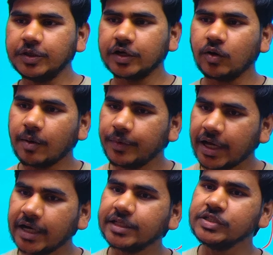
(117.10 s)
देखो आपने
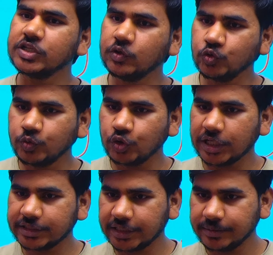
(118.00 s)
आधा इंची लूज भी हो
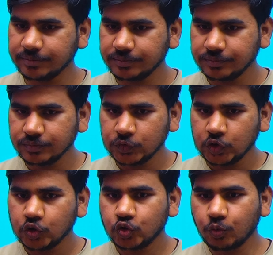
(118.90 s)
जाता है
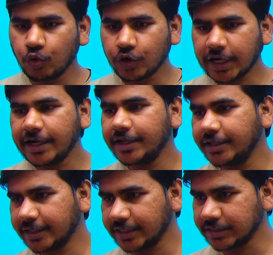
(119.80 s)
तो वो
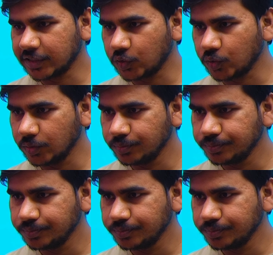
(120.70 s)
क्राइटेरिया कैसे करोगे